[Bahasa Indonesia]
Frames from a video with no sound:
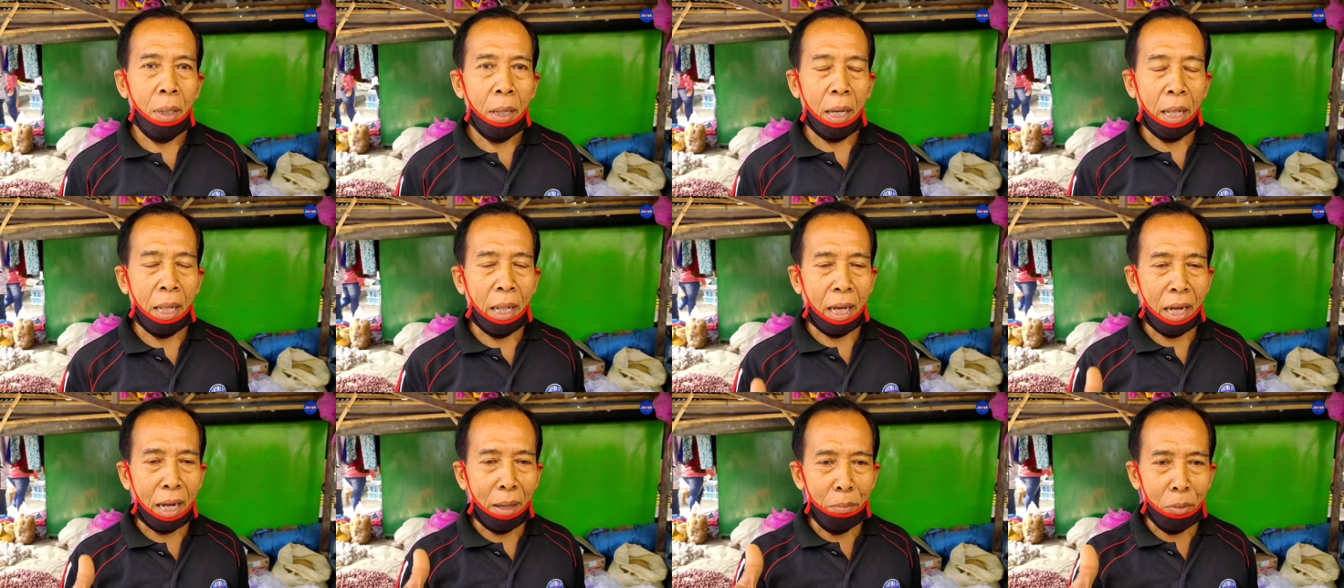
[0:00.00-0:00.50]

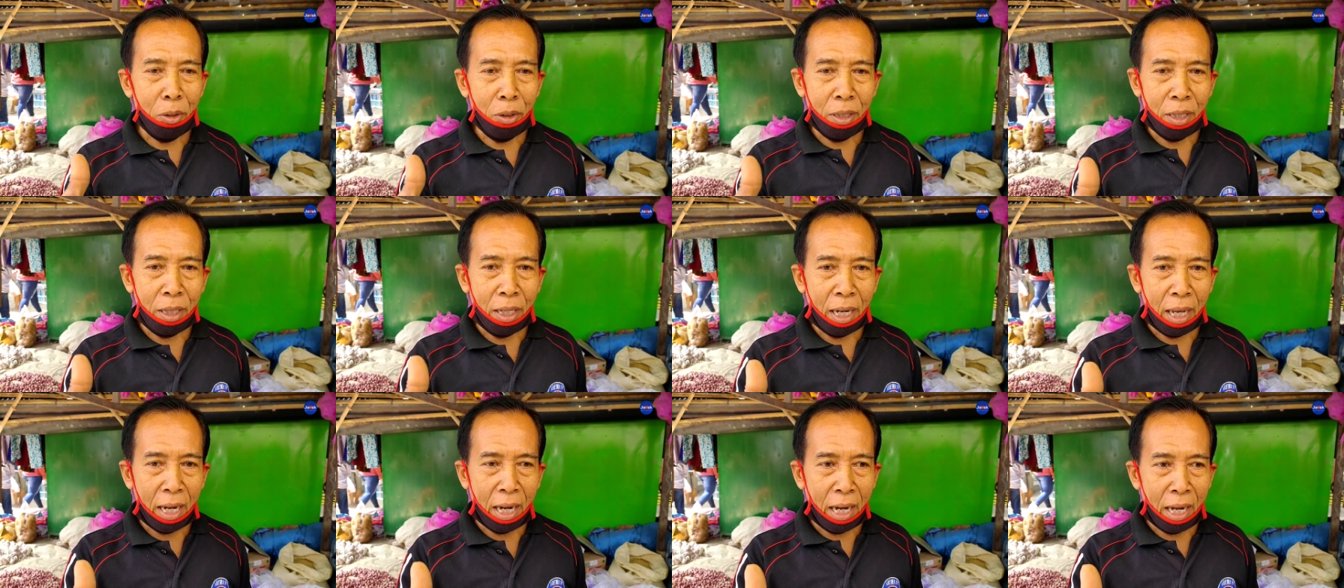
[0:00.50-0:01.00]

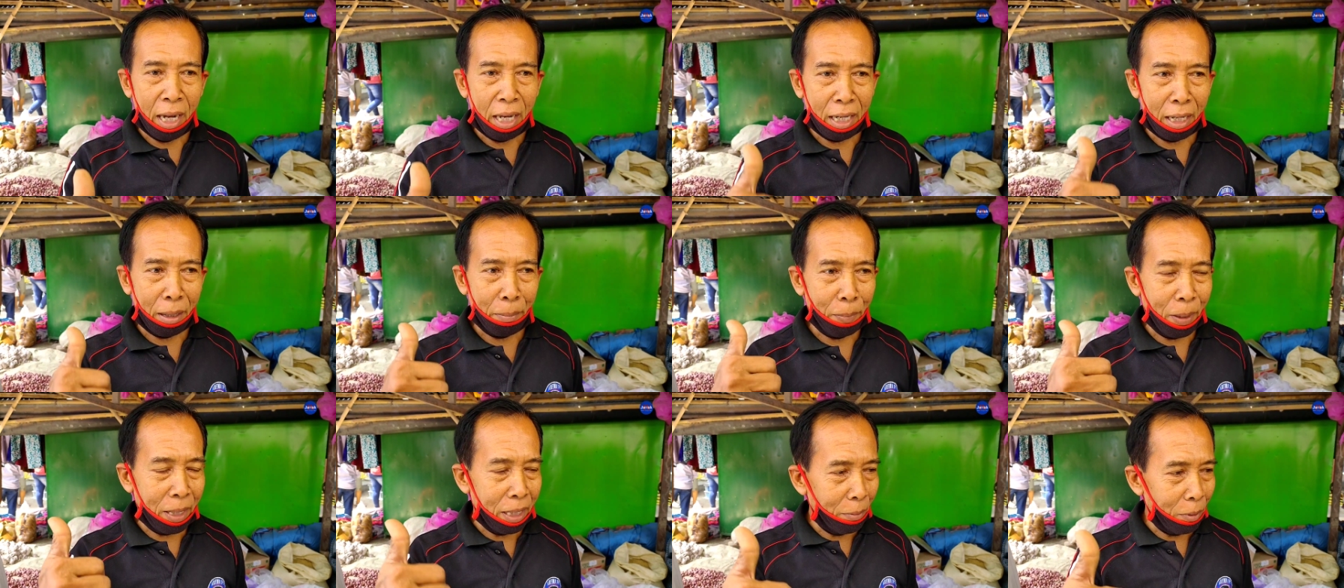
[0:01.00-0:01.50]
Alhamdulillah
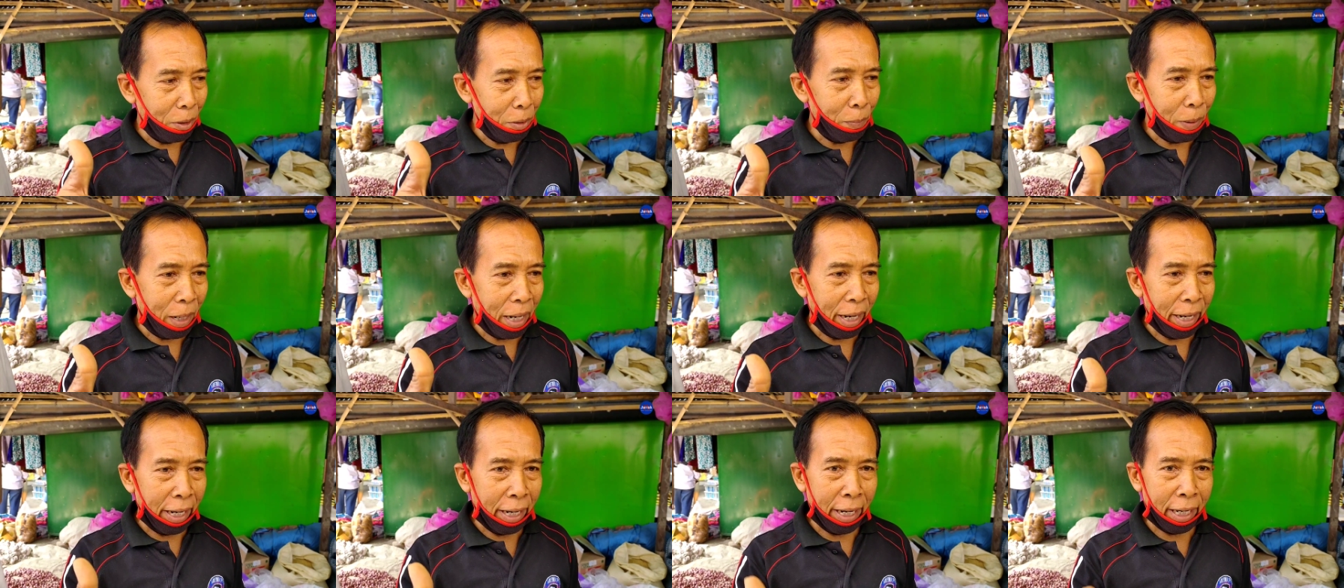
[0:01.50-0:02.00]
harapan pun
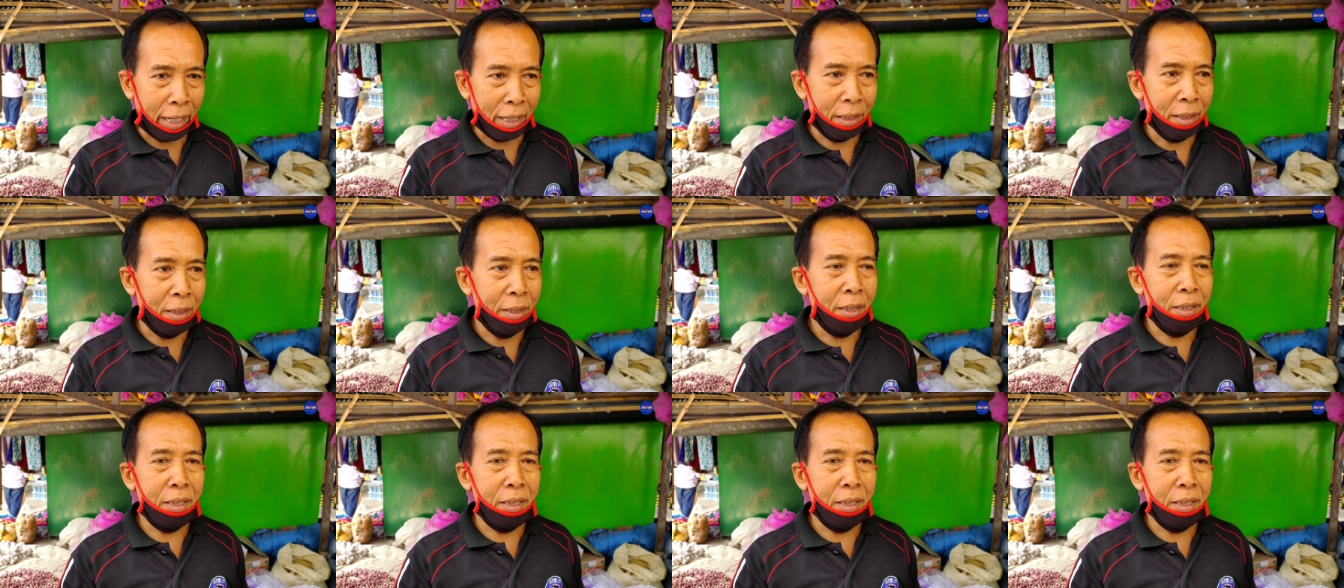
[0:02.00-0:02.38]
baik